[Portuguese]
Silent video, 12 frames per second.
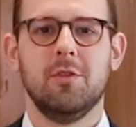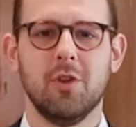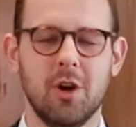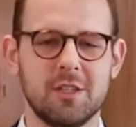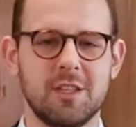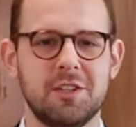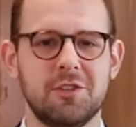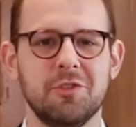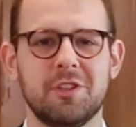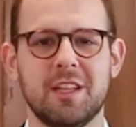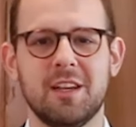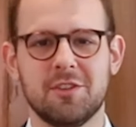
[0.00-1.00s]
Nós da China
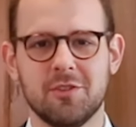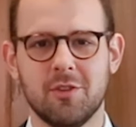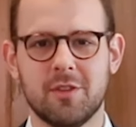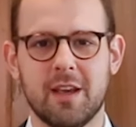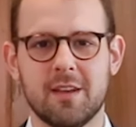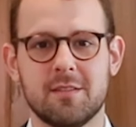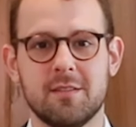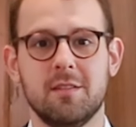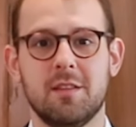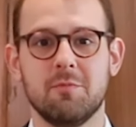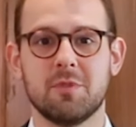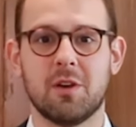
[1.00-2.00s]
International Tax
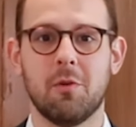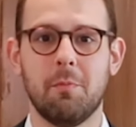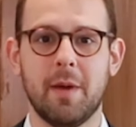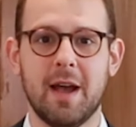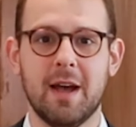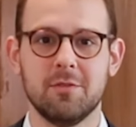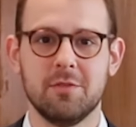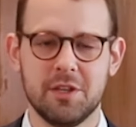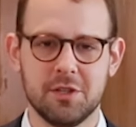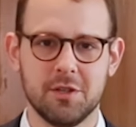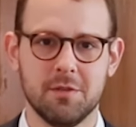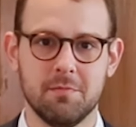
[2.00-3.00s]
temos acompanhado
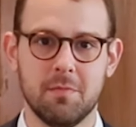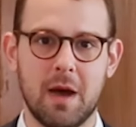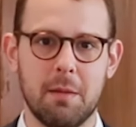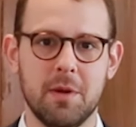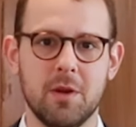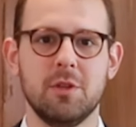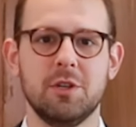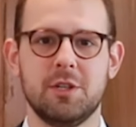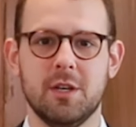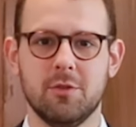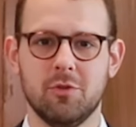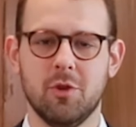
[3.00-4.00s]
desde abril
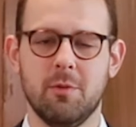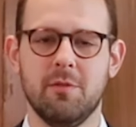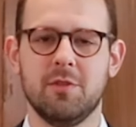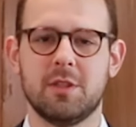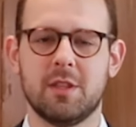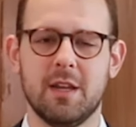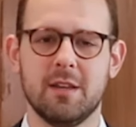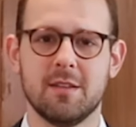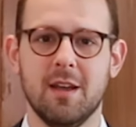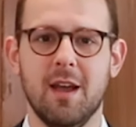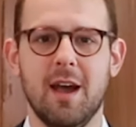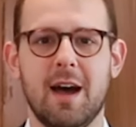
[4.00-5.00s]
deste ano de
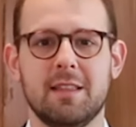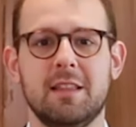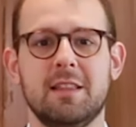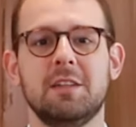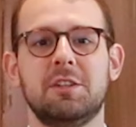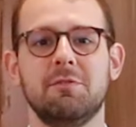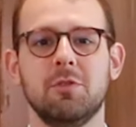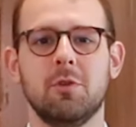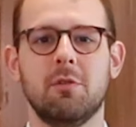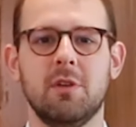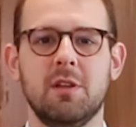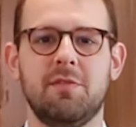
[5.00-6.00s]
2023 a tentativa do
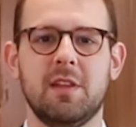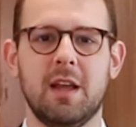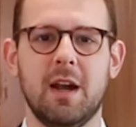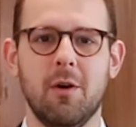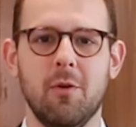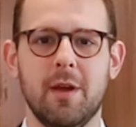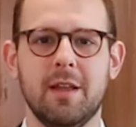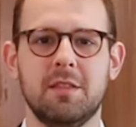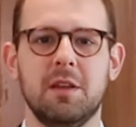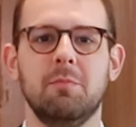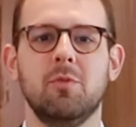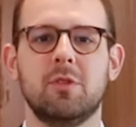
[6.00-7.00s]
governo federal em
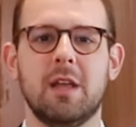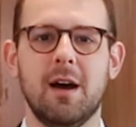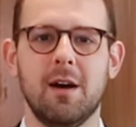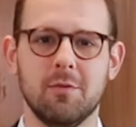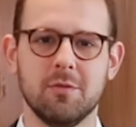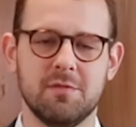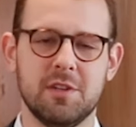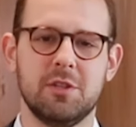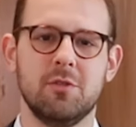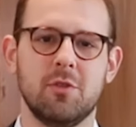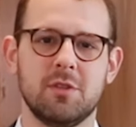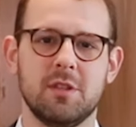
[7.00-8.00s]
tributar os
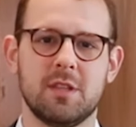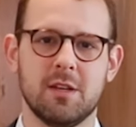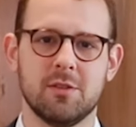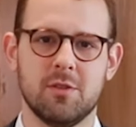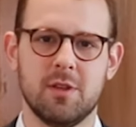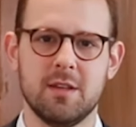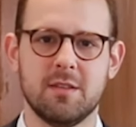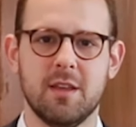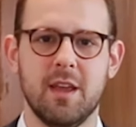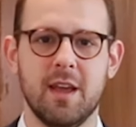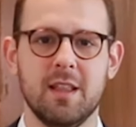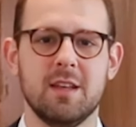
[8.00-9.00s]
investidores internacionais
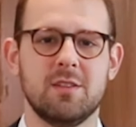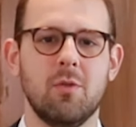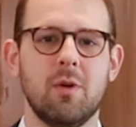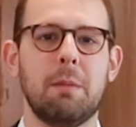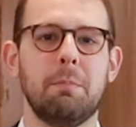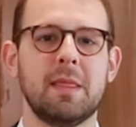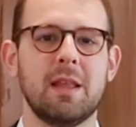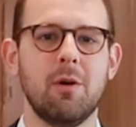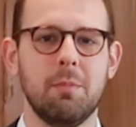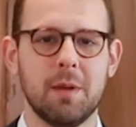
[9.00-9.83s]
em relação ao capital